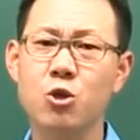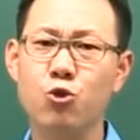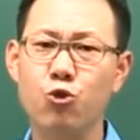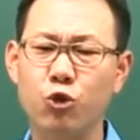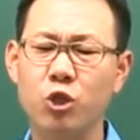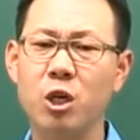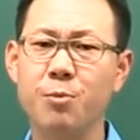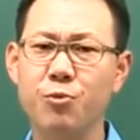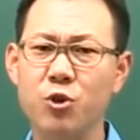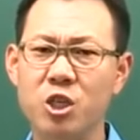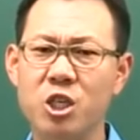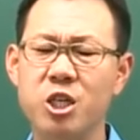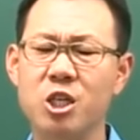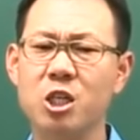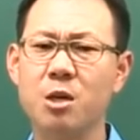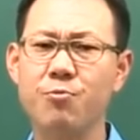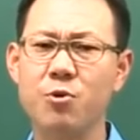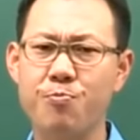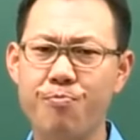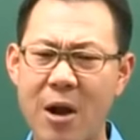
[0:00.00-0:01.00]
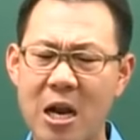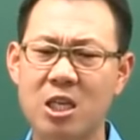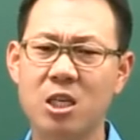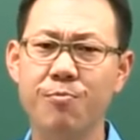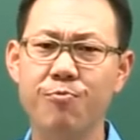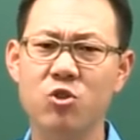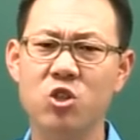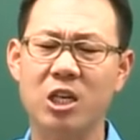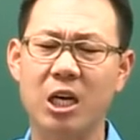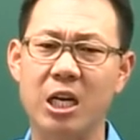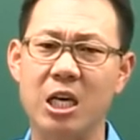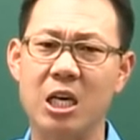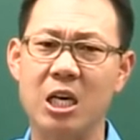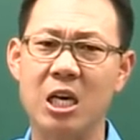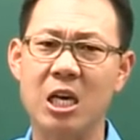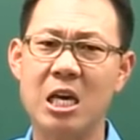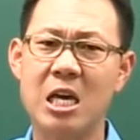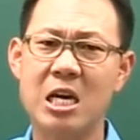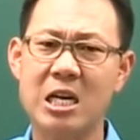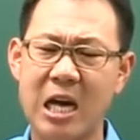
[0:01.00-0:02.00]
6,000분, 7,000분,
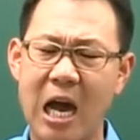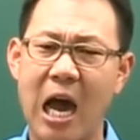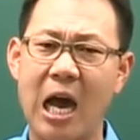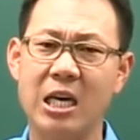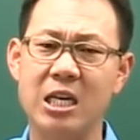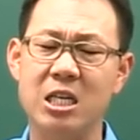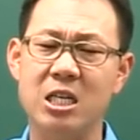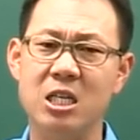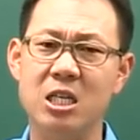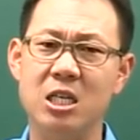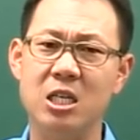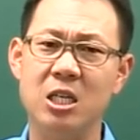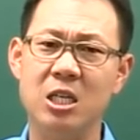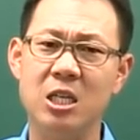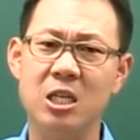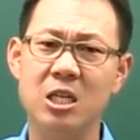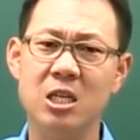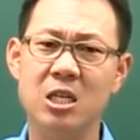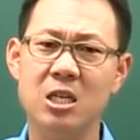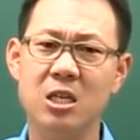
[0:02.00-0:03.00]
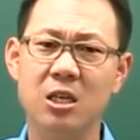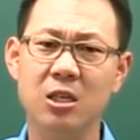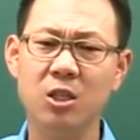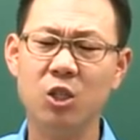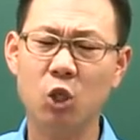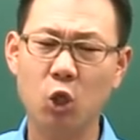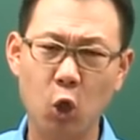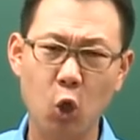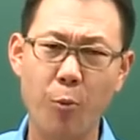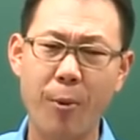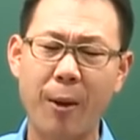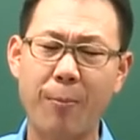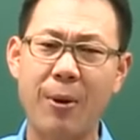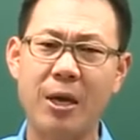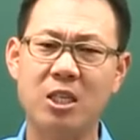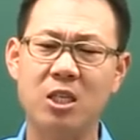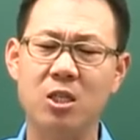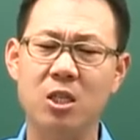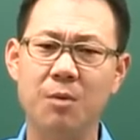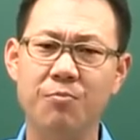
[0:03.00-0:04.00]
8,000분짜리 강의를 어?
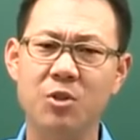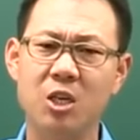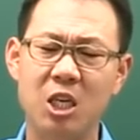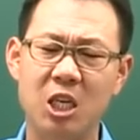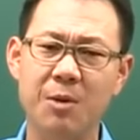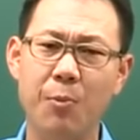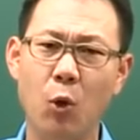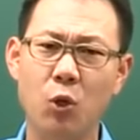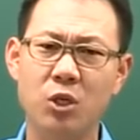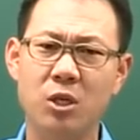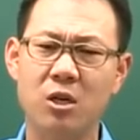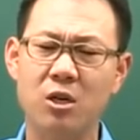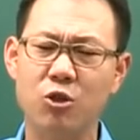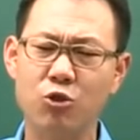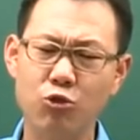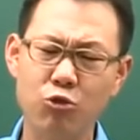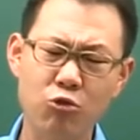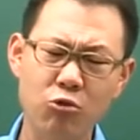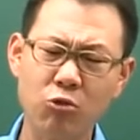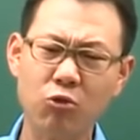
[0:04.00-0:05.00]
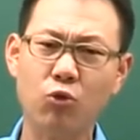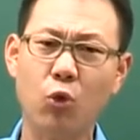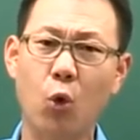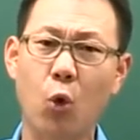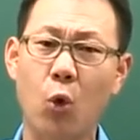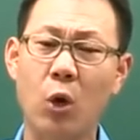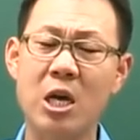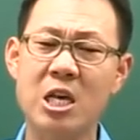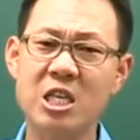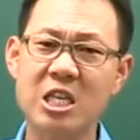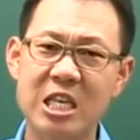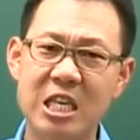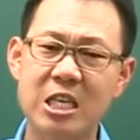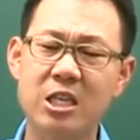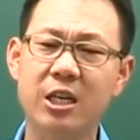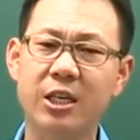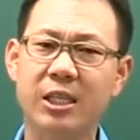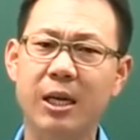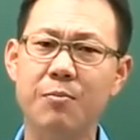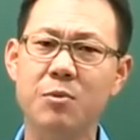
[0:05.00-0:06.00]
1500페이지 넘는 기본서를 쭉도록
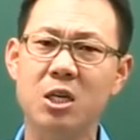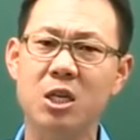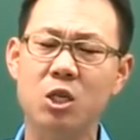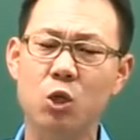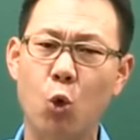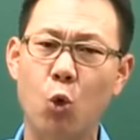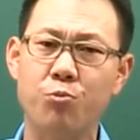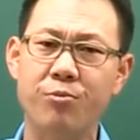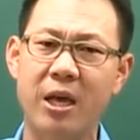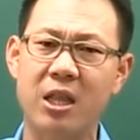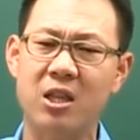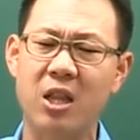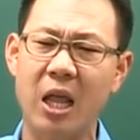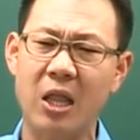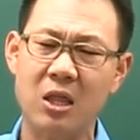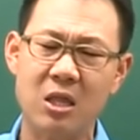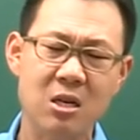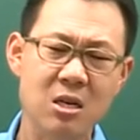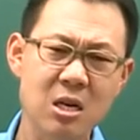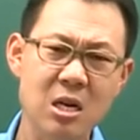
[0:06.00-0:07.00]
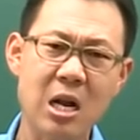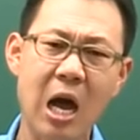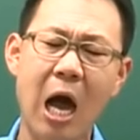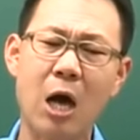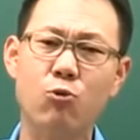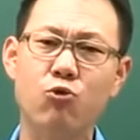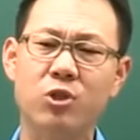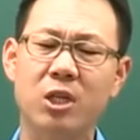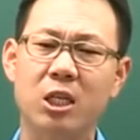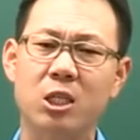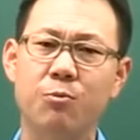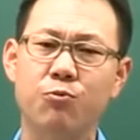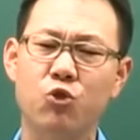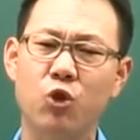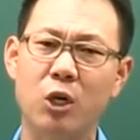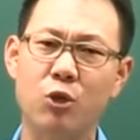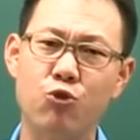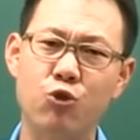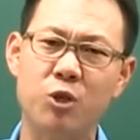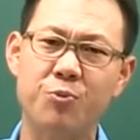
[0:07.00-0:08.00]
2년, 3년씩 공부했는데 늘 한국사
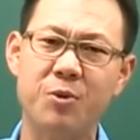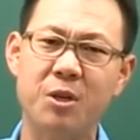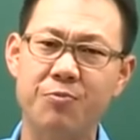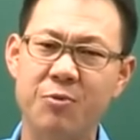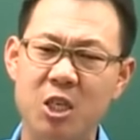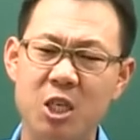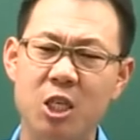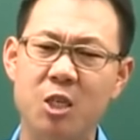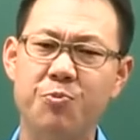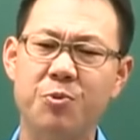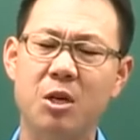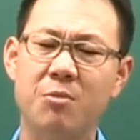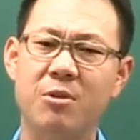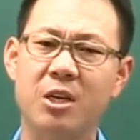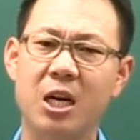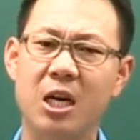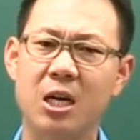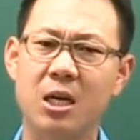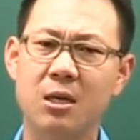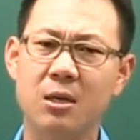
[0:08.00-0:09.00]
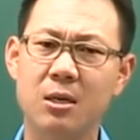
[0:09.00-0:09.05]
점수가 60점, 70점이래.